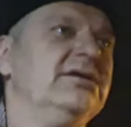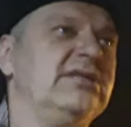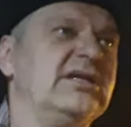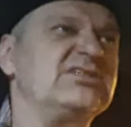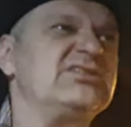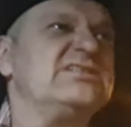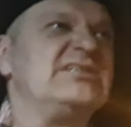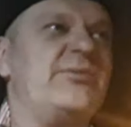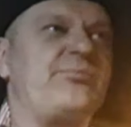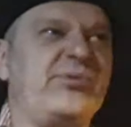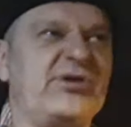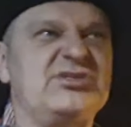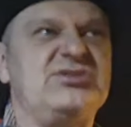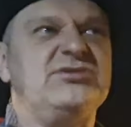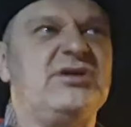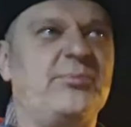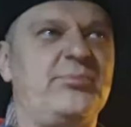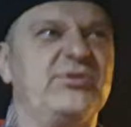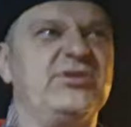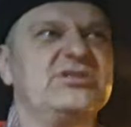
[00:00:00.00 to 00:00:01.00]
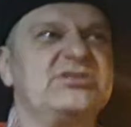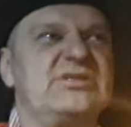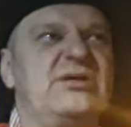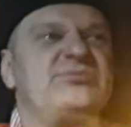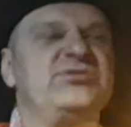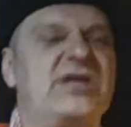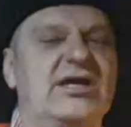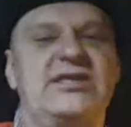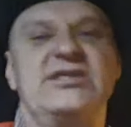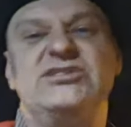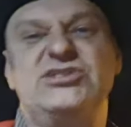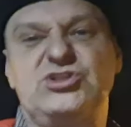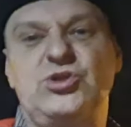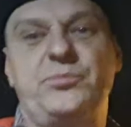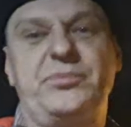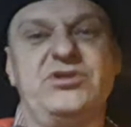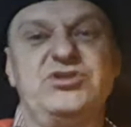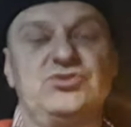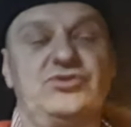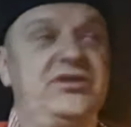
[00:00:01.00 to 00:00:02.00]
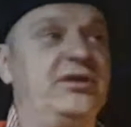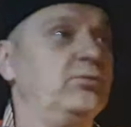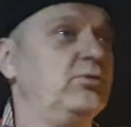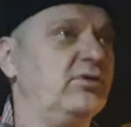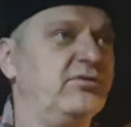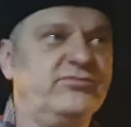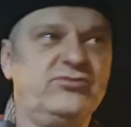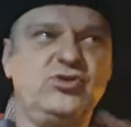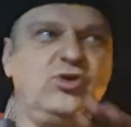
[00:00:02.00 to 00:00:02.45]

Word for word: Także zapłaciła, podejrzewam, że jakieś 150 euro.